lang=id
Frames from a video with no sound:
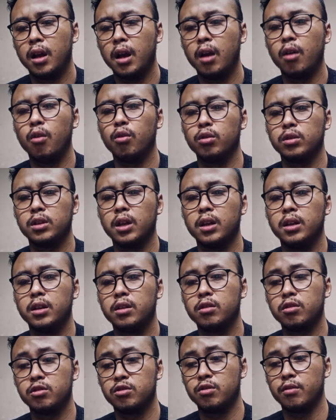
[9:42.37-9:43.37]
anggota
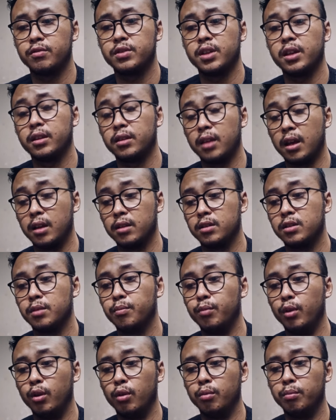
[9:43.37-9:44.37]
The Church of Satan
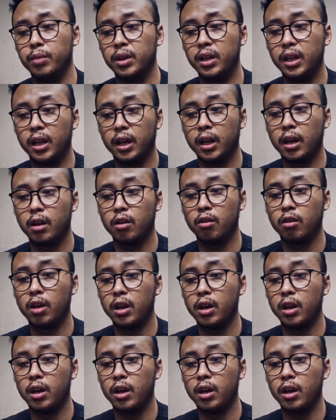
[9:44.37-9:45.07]
sebelum mendirikan